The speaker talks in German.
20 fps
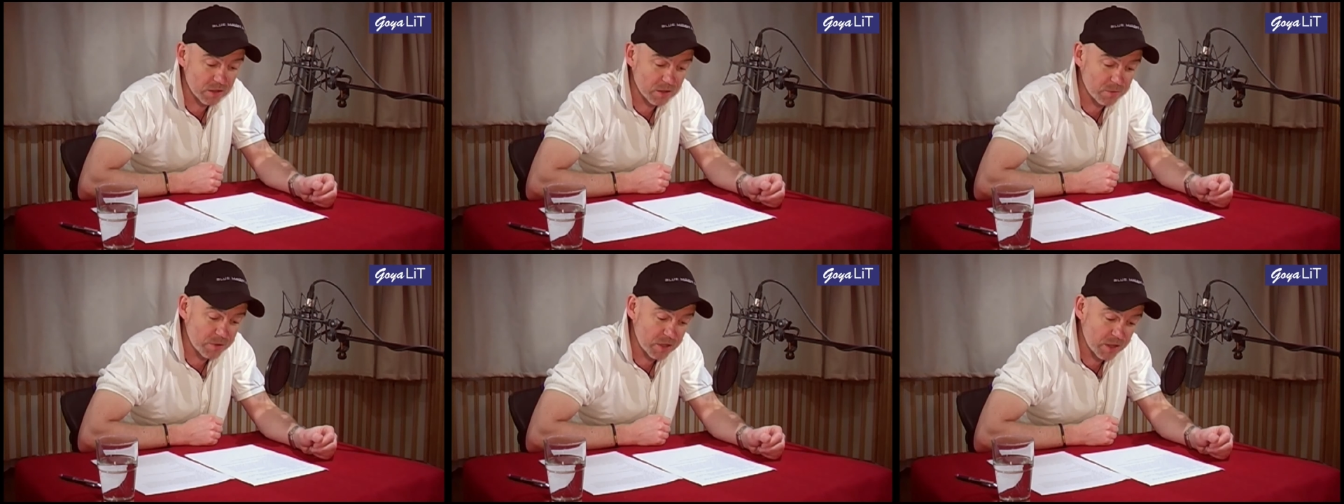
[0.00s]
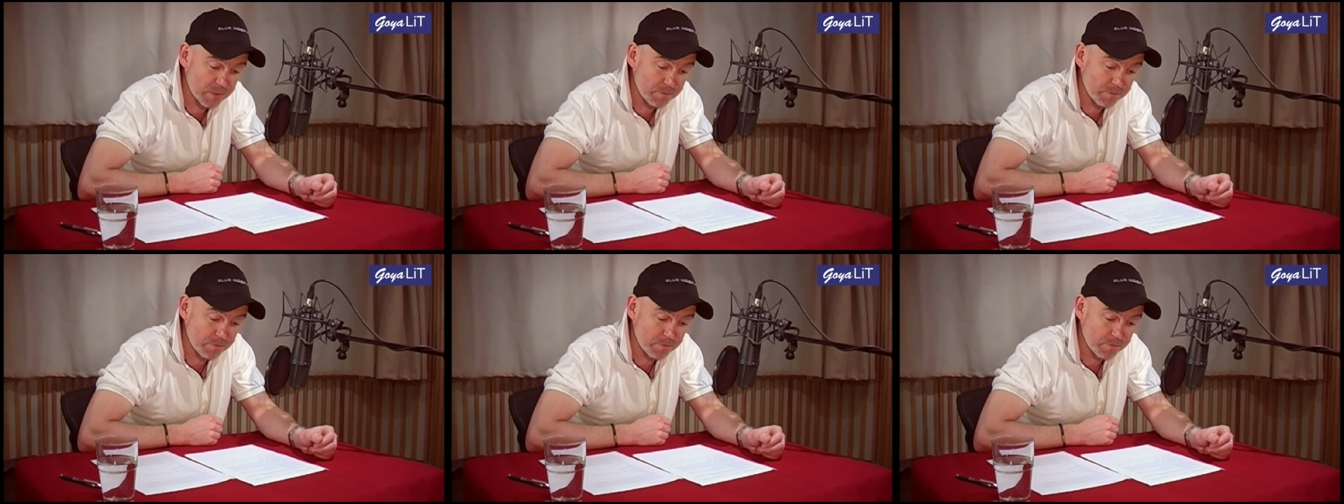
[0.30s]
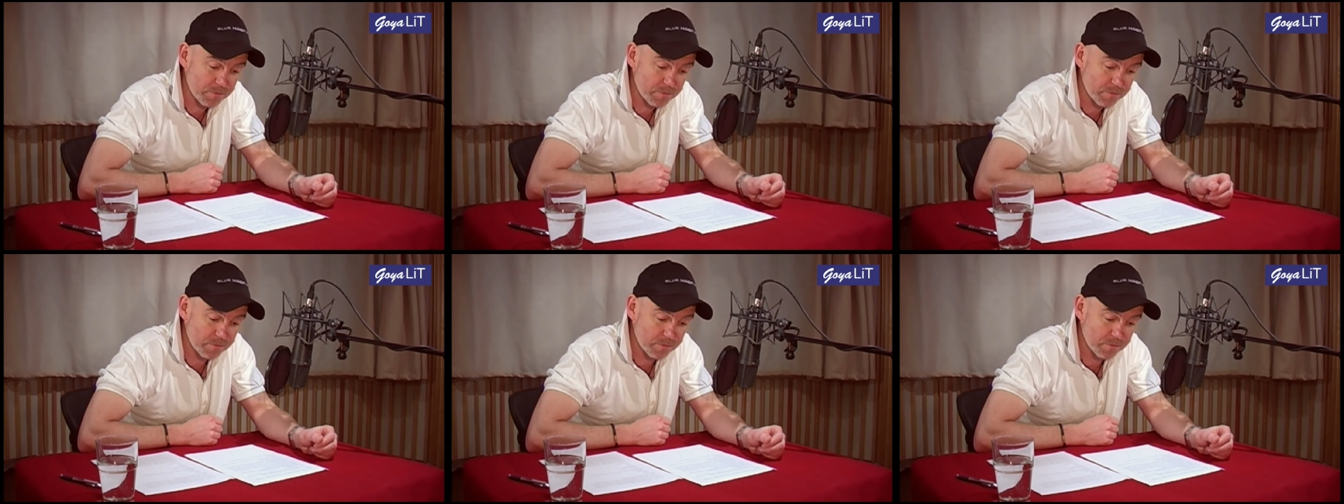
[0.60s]
geblieben.
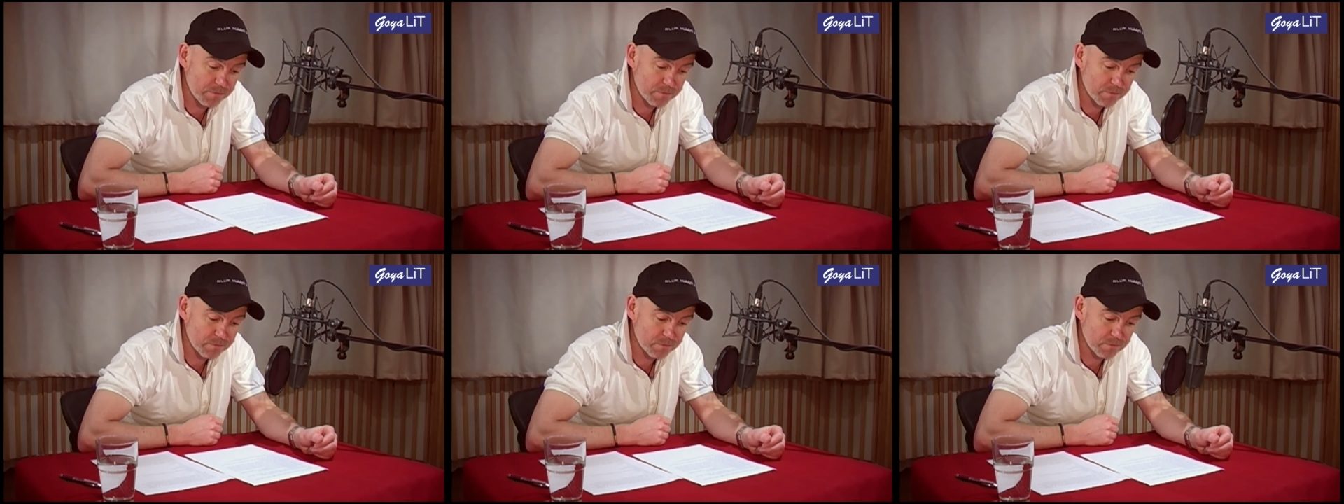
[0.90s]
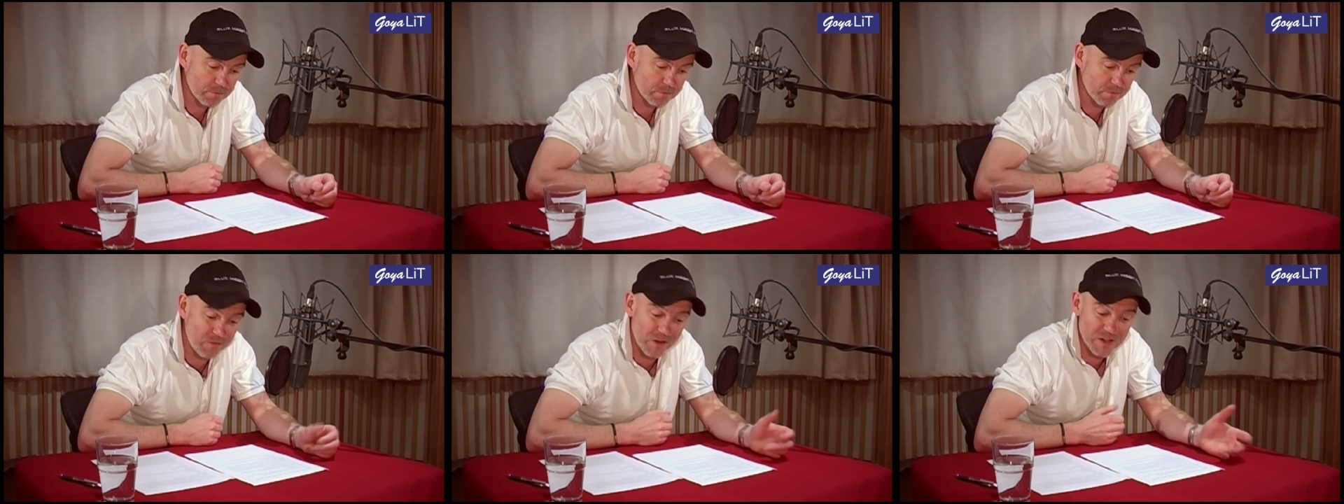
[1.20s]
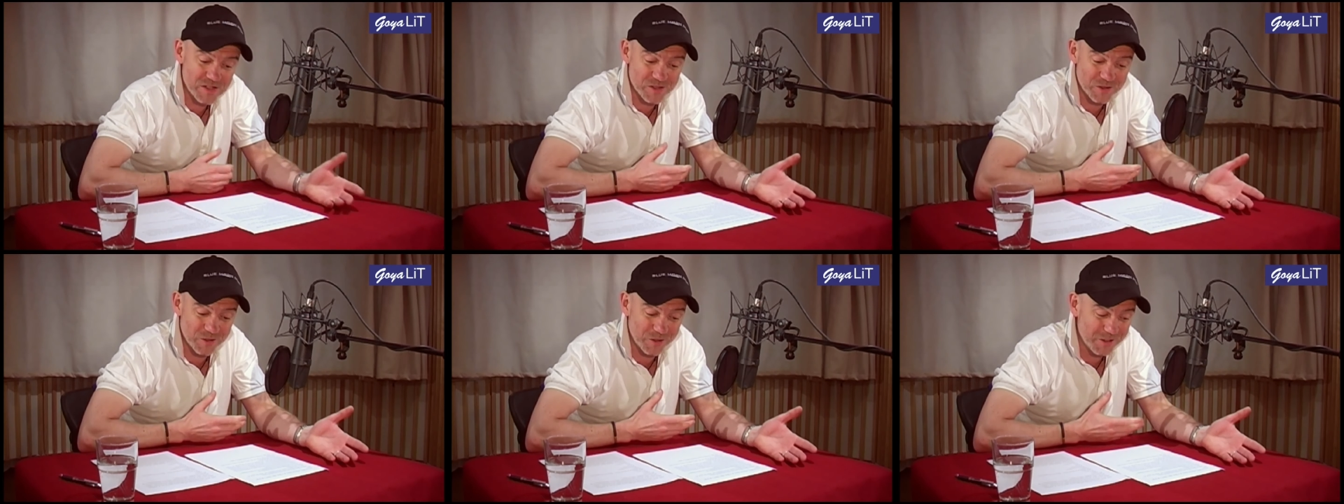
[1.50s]

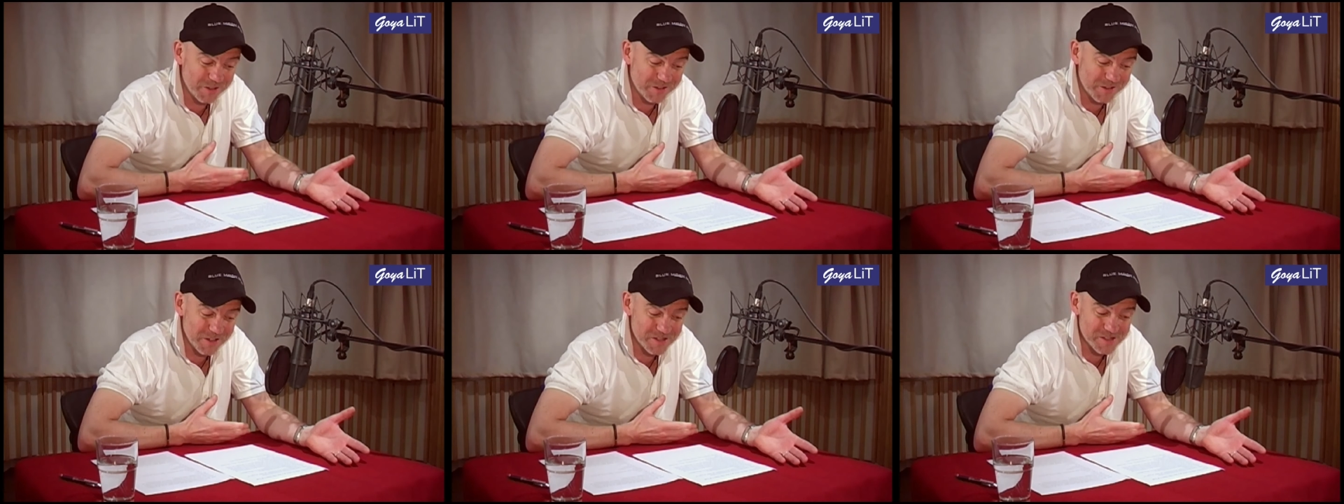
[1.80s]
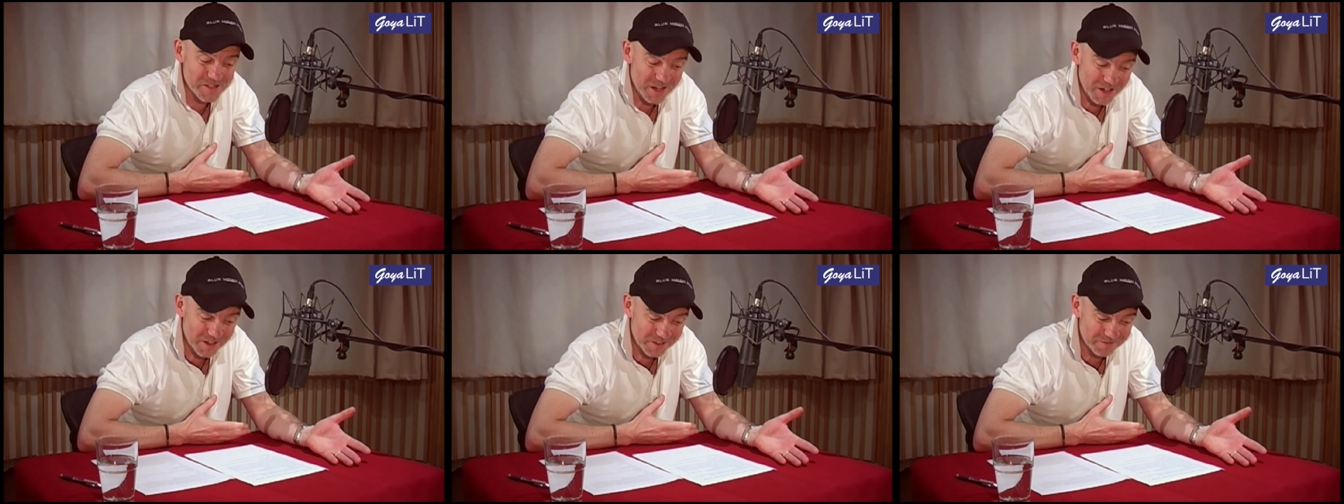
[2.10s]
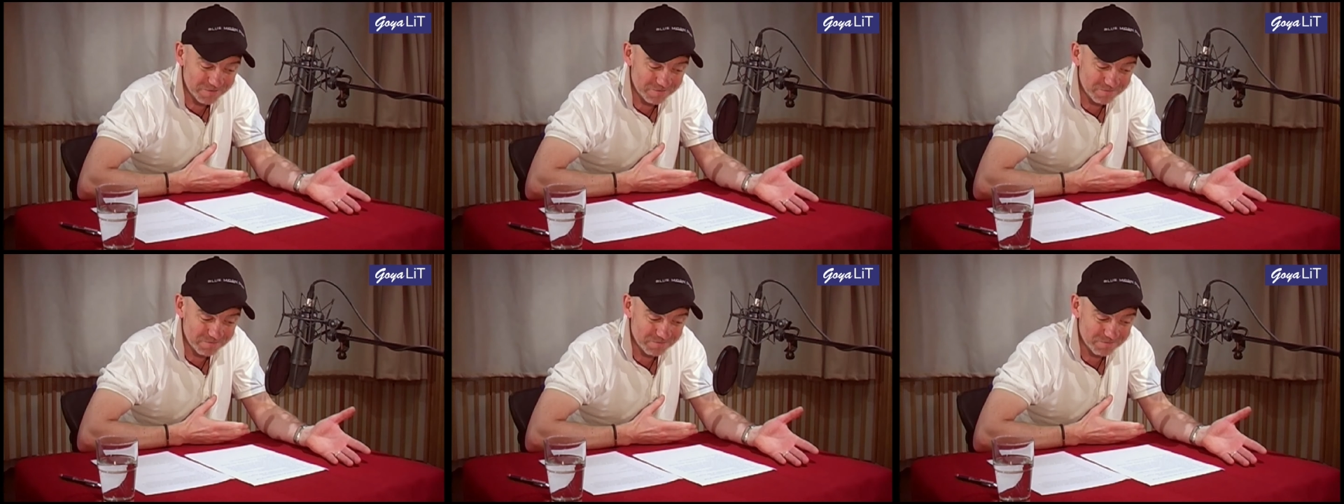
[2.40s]
Was soll ich dir
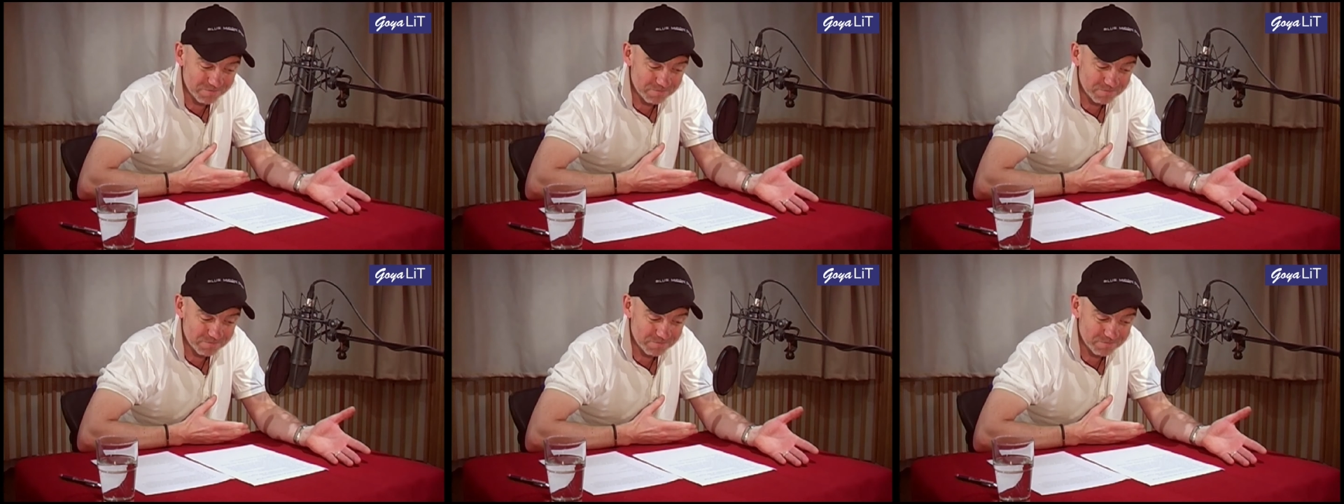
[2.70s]
sagen?